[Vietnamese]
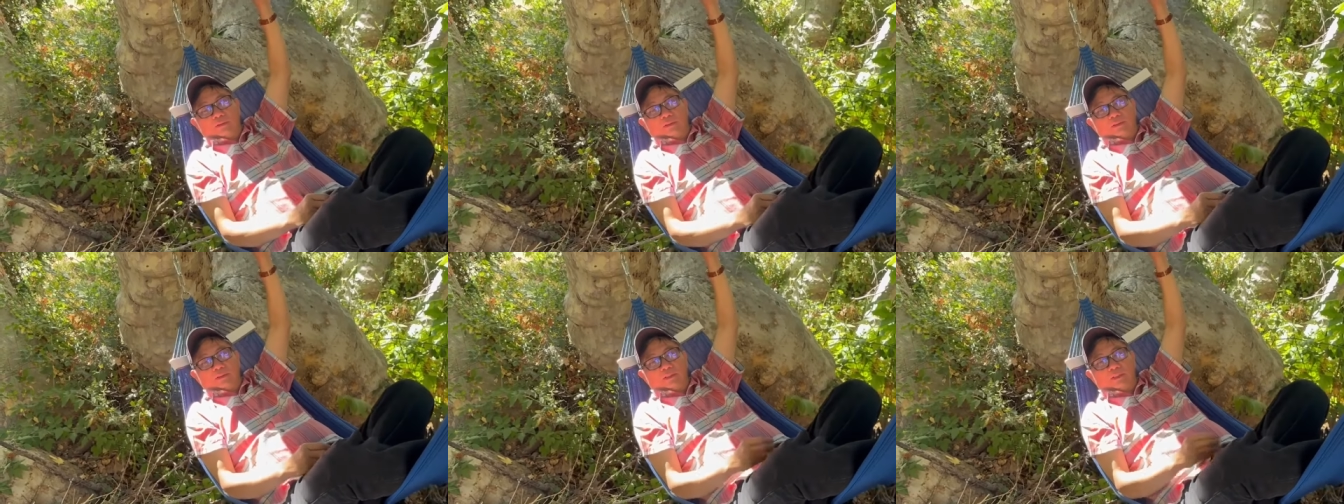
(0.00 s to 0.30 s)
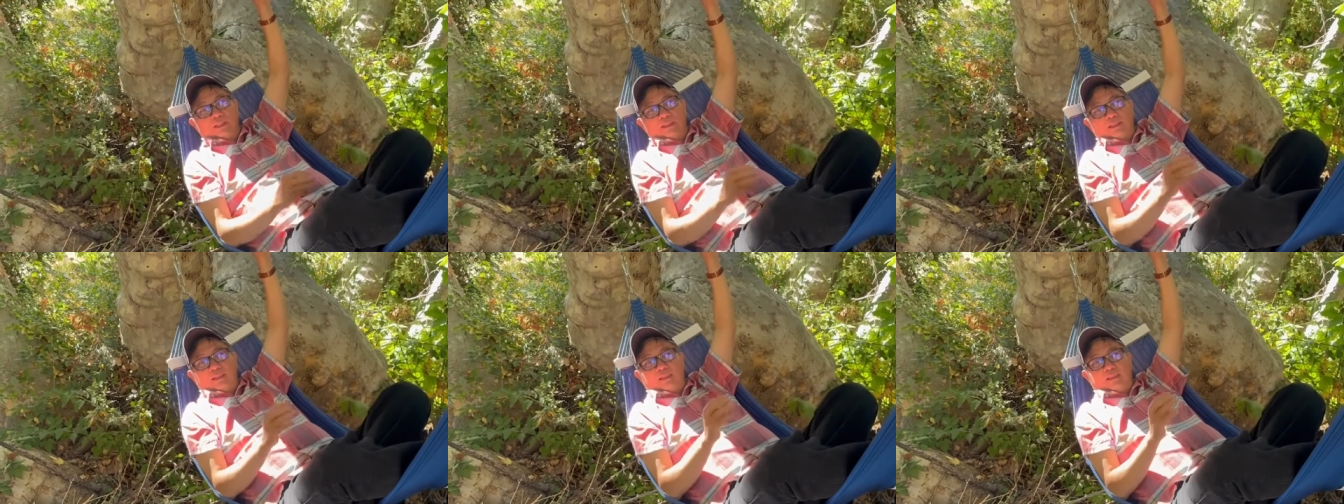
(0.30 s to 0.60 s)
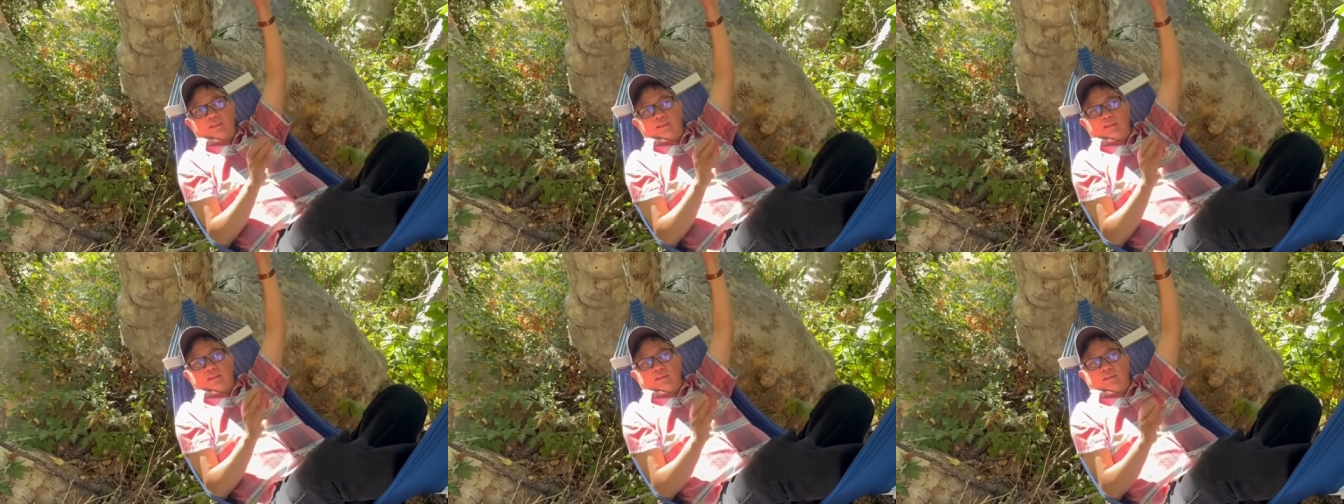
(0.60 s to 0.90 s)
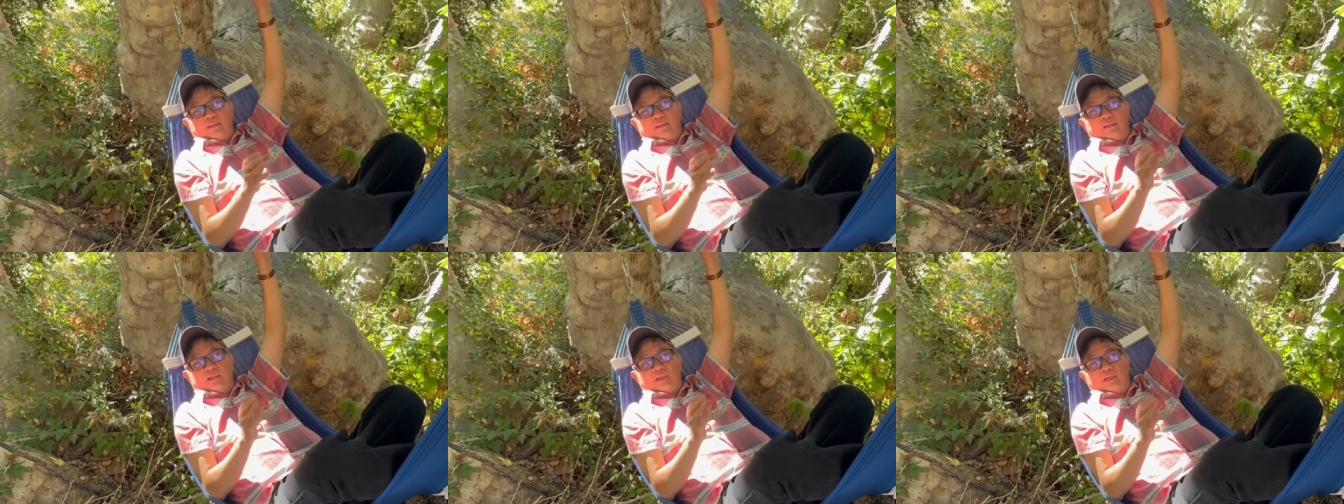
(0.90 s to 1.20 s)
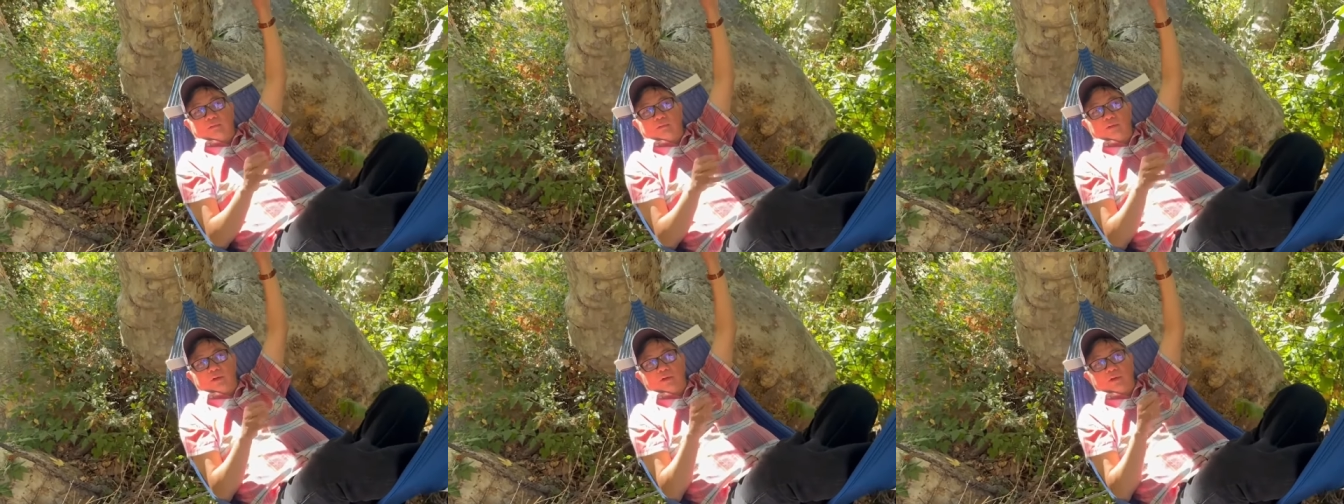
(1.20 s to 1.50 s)
thì cái đường cơ
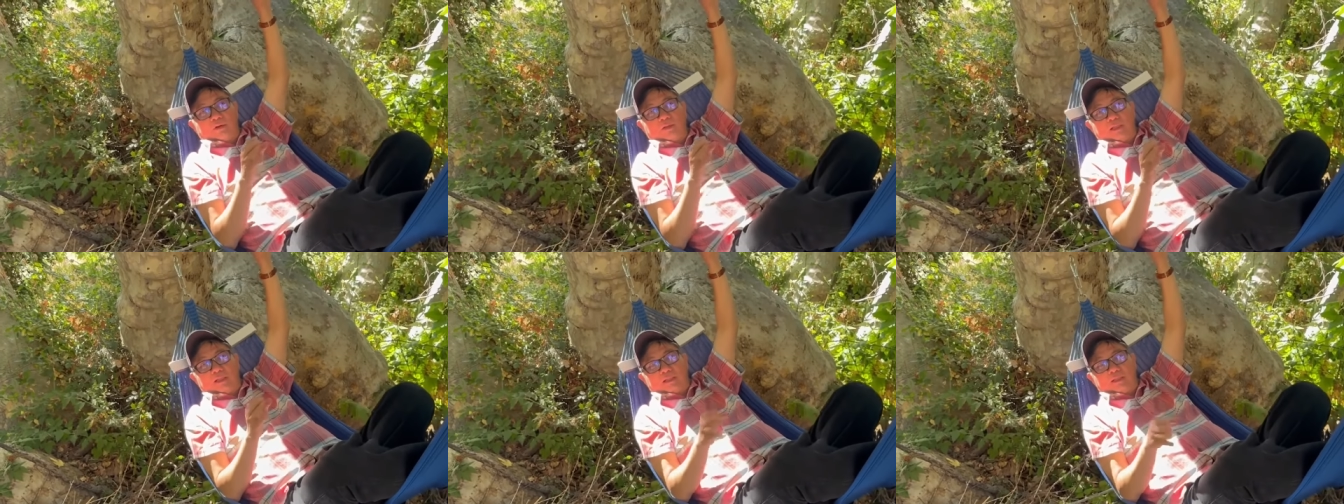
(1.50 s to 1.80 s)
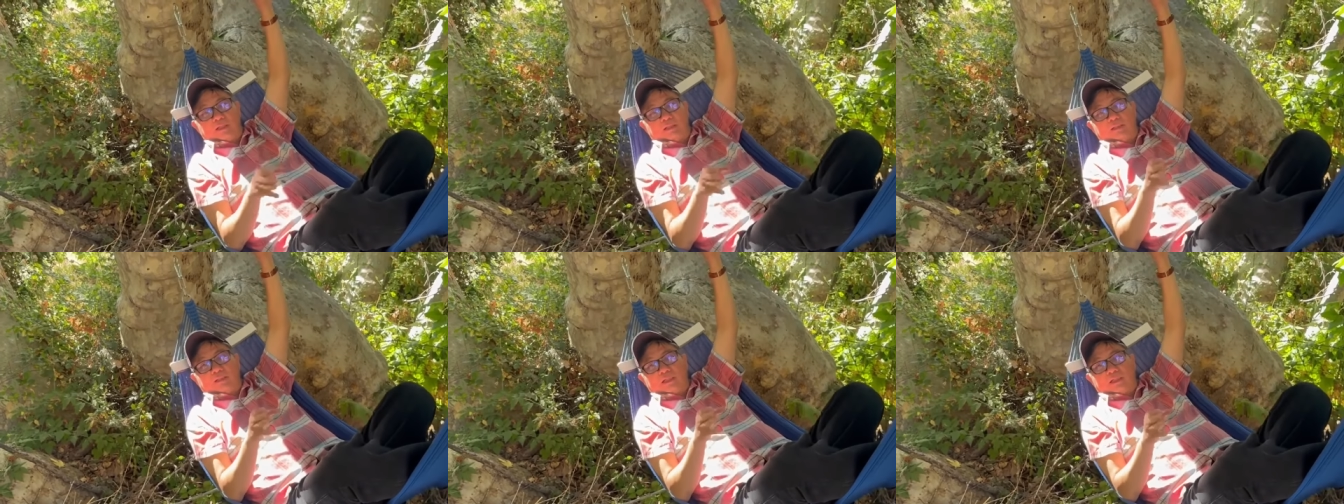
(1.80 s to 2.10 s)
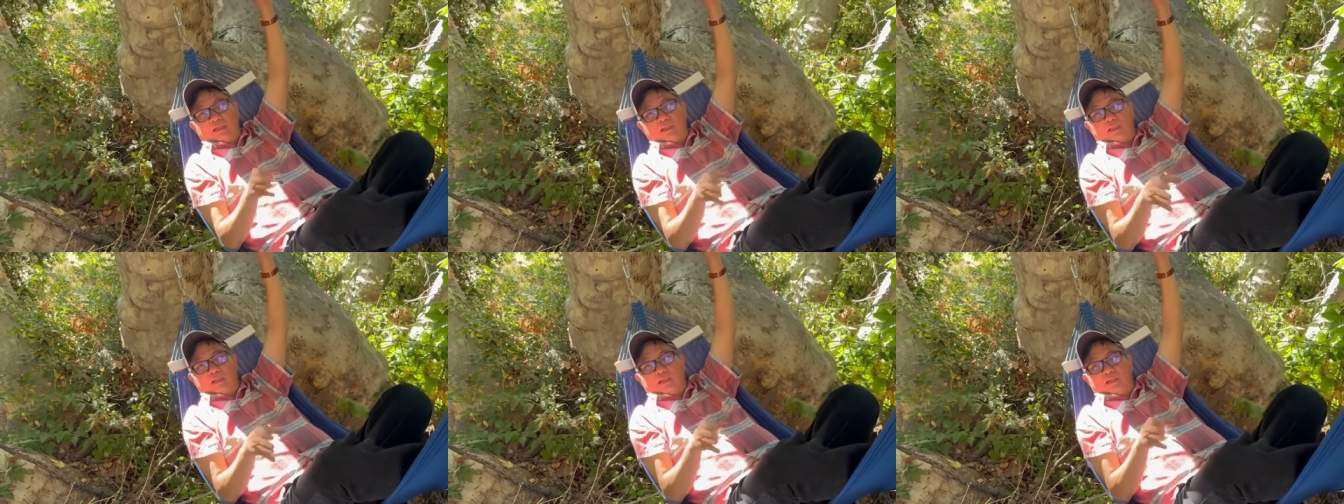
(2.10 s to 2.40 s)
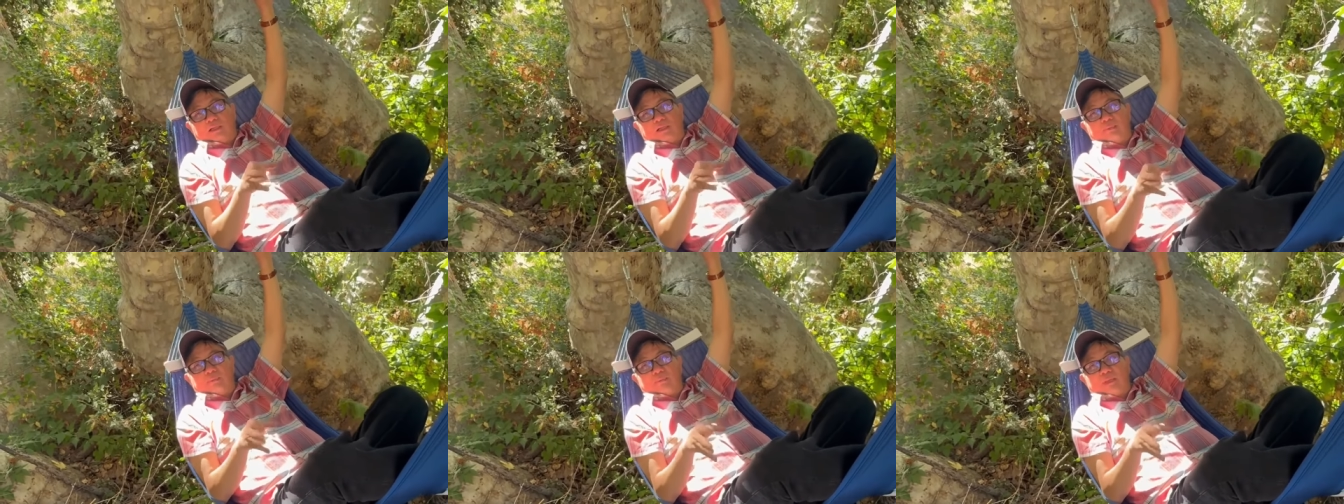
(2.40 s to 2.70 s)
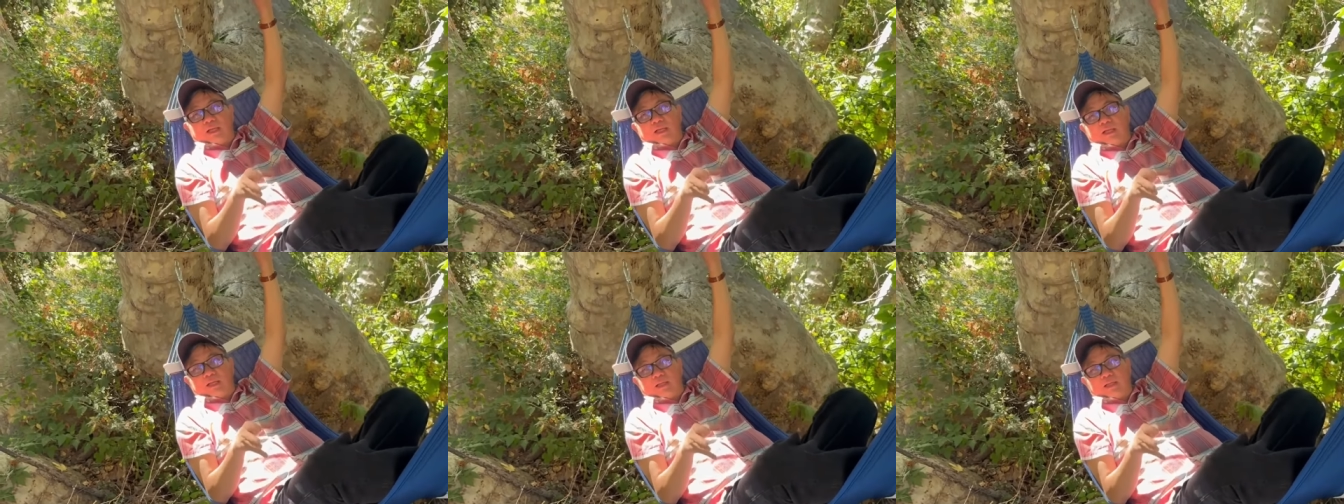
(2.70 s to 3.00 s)
long hổ và thiên tử tới ngày hôm
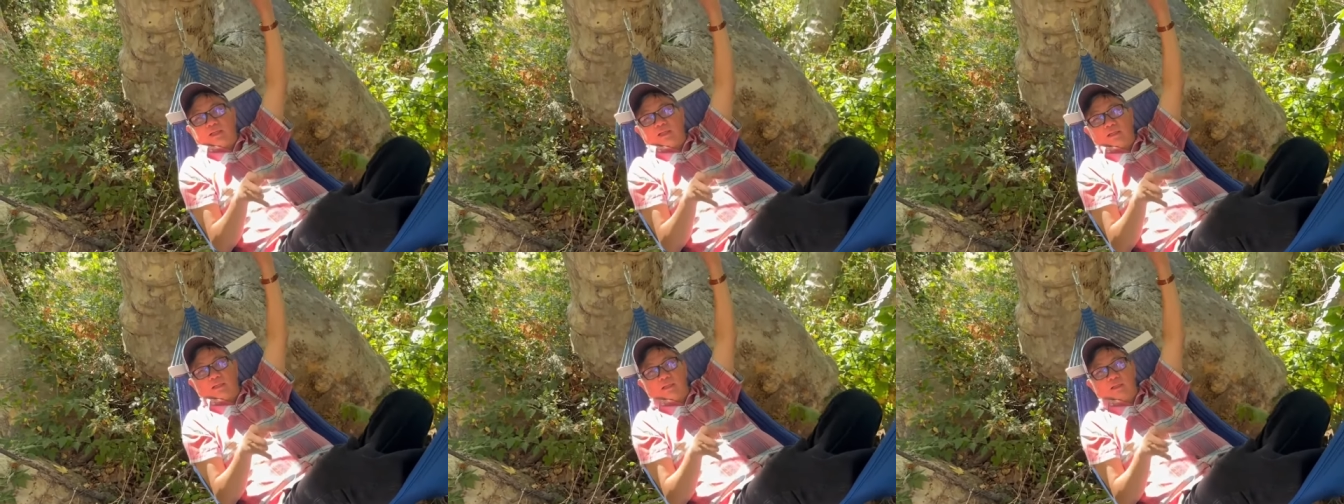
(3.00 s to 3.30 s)
nay á,